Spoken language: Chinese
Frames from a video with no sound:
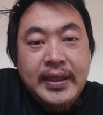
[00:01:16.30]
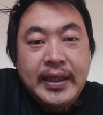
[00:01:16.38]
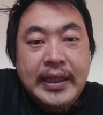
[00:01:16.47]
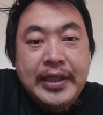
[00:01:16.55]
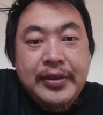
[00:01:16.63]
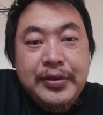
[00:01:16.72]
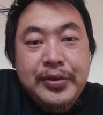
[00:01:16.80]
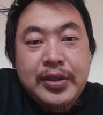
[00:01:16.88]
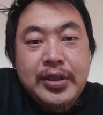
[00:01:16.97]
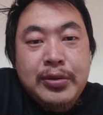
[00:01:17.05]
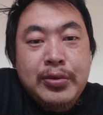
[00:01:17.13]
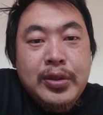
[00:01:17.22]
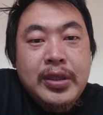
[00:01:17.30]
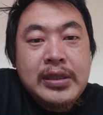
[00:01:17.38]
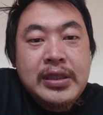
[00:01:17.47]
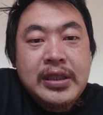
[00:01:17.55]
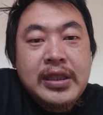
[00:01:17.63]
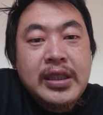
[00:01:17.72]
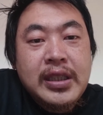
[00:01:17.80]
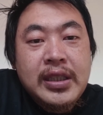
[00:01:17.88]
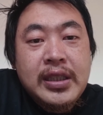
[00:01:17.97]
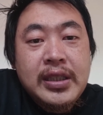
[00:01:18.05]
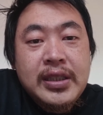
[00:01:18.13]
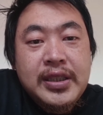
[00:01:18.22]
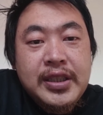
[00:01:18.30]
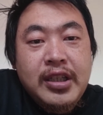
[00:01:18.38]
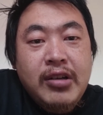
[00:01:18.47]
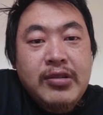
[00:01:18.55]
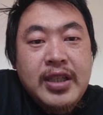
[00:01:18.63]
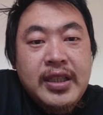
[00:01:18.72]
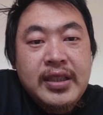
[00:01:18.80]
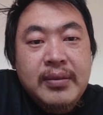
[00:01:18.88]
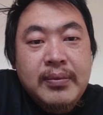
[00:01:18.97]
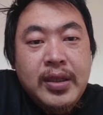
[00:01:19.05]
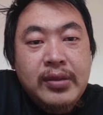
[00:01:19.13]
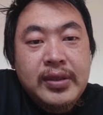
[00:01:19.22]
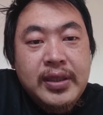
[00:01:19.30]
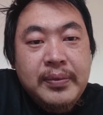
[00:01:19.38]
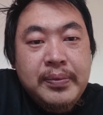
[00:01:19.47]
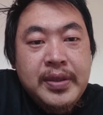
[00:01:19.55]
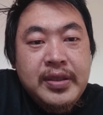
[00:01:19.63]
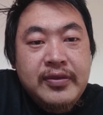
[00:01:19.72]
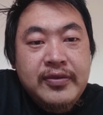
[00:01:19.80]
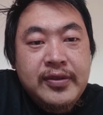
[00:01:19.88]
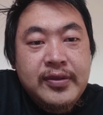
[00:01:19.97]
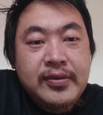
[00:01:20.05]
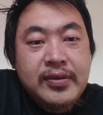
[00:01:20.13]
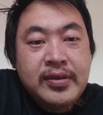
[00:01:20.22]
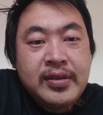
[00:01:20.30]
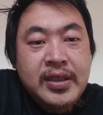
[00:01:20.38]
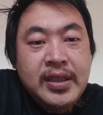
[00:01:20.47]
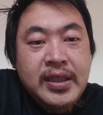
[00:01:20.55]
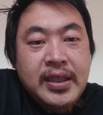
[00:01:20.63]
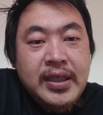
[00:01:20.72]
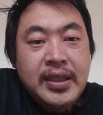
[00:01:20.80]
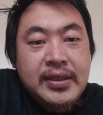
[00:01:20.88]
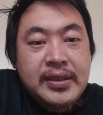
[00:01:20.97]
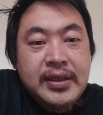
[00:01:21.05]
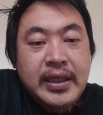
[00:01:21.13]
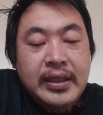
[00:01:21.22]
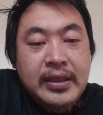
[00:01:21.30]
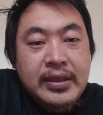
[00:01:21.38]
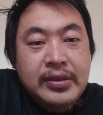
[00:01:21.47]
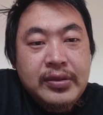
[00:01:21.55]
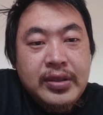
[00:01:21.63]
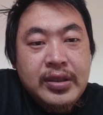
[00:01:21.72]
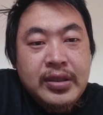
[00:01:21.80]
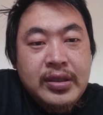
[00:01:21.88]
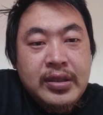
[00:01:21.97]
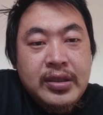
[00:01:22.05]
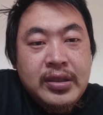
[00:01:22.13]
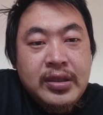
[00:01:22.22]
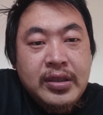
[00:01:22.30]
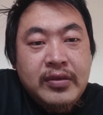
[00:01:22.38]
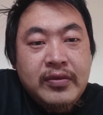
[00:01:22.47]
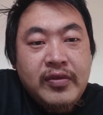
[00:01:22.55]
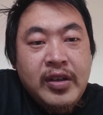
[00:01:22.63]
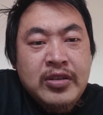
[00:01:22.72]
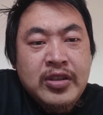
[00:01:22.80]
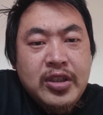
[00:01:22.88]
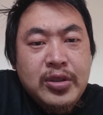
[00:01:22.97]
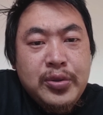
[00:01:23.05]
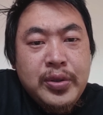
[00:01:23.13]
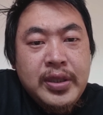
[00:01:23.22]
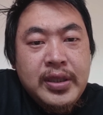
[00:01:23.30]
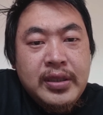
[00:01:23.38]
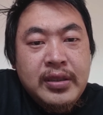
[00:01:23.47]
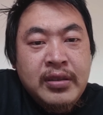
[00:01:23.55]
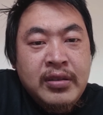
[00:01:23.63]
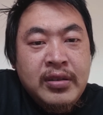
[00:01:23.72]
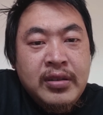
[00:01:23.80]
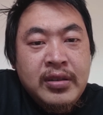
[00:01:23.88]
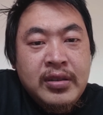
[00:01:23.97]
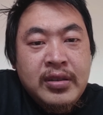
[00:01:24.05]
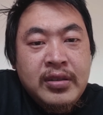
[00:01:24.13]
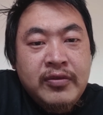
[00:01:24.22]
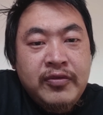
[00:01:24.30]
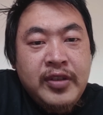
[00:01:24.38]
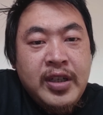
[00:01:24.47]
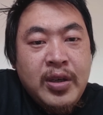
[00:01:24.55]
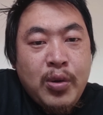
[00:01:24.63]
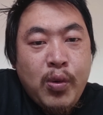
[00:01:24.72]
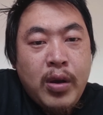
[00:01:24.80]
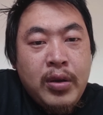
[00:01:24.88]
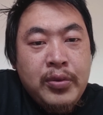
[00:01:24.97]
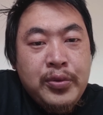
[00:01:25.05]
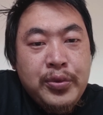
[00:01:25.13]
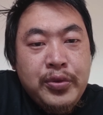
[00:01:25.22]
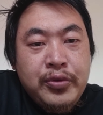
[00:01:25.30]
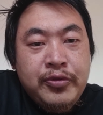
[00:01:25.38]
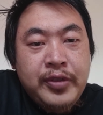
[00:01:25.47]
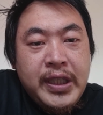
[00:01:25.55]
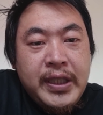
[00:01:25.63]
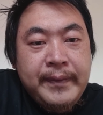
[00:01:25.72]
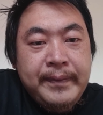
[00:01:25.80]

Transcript: 还有就是说这个貂蝉的猫的皮肤，再一个就是王昭君的凤凰于飞，